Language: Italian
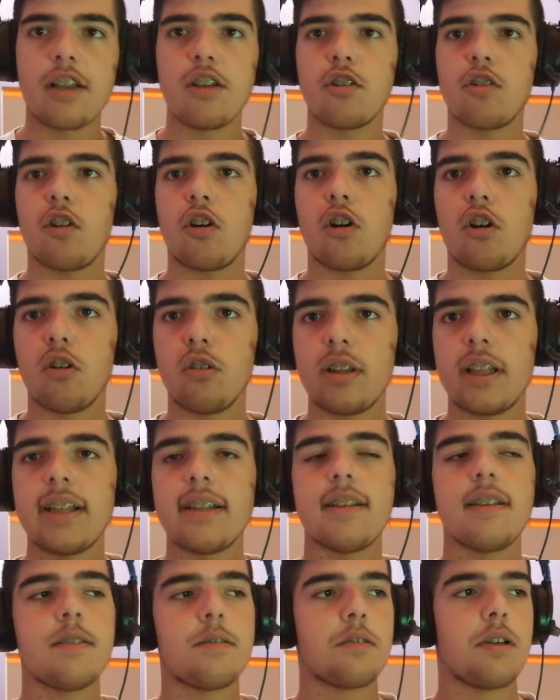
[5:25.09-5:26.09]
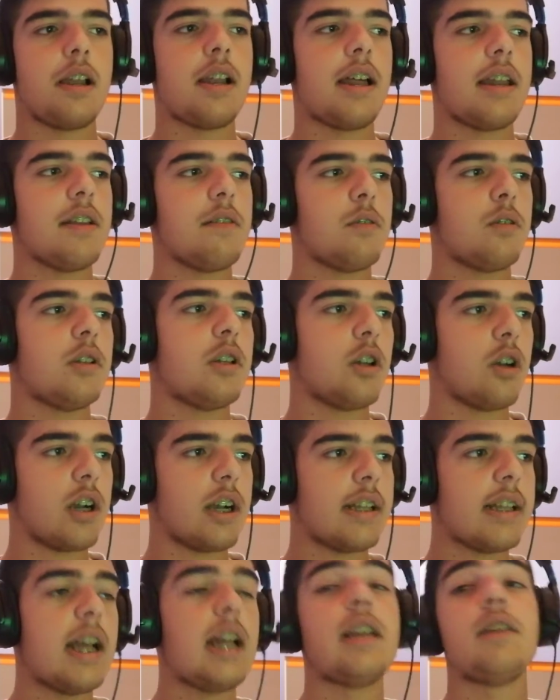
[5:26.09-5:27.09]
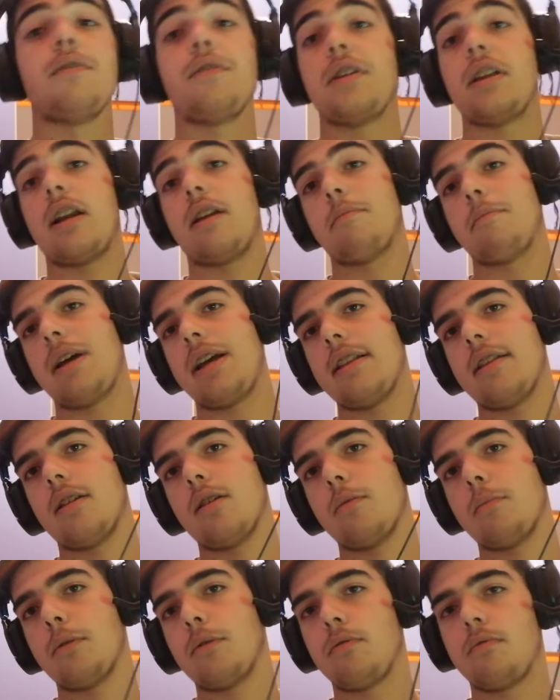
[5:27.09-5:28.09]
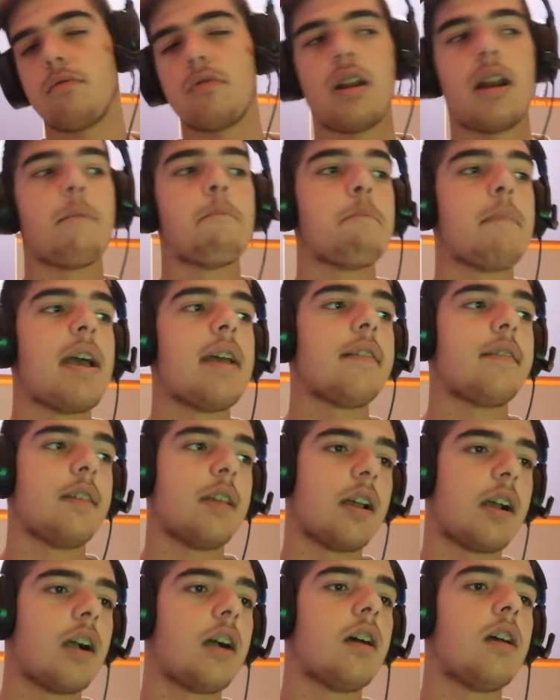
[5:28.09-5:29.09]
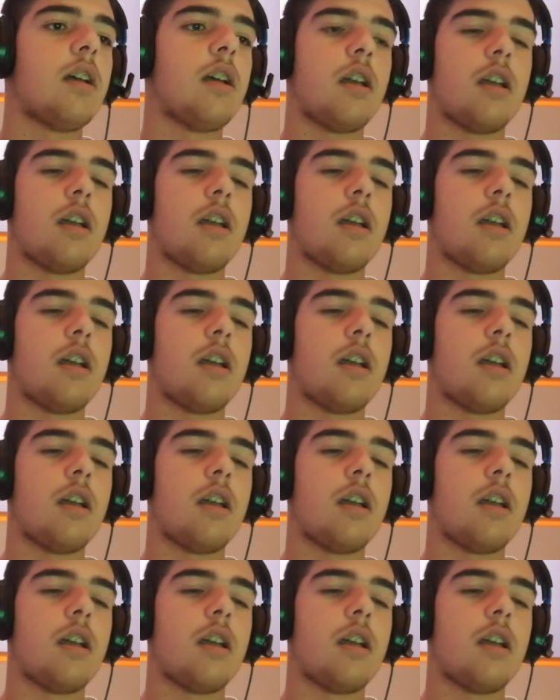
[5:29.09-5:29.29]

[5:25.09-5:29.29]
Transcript: Io sono contentissimo dell'arrivo di Locatelli, finalmente, dopo tre mesi, raga.